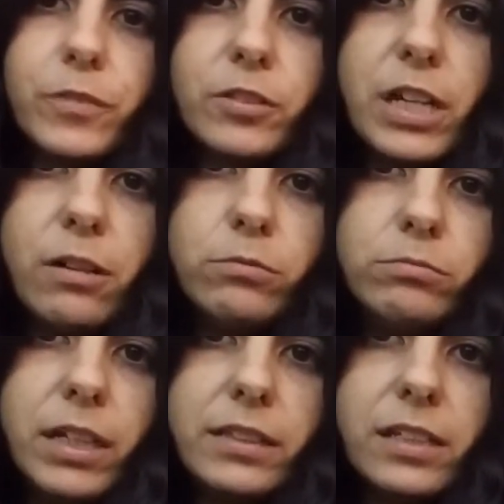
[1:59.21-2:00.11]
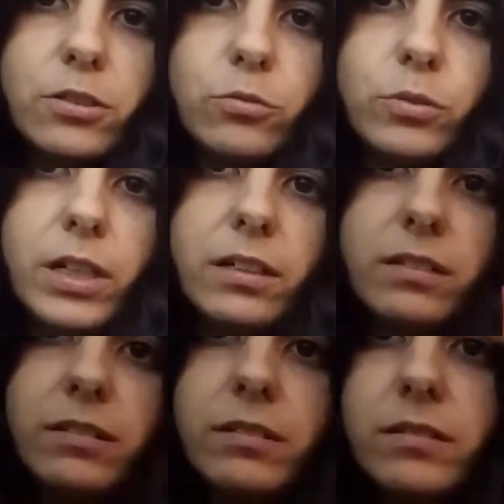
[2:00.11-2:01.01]
o sea, una textura,
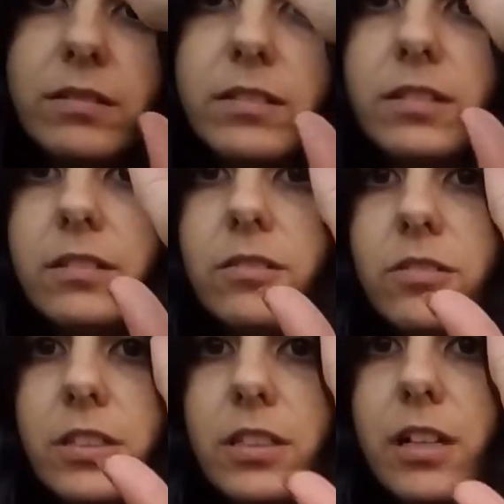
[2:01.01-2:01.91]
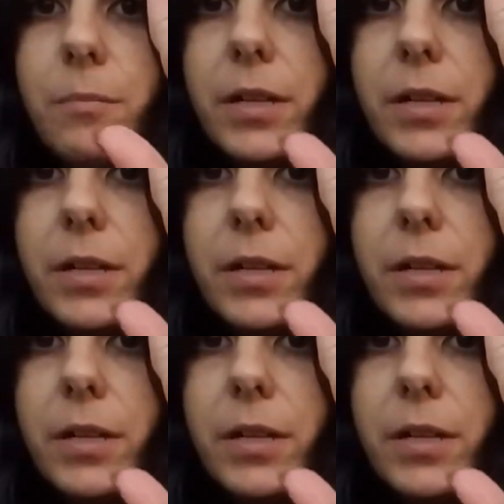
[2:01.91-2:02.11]
no sé si lo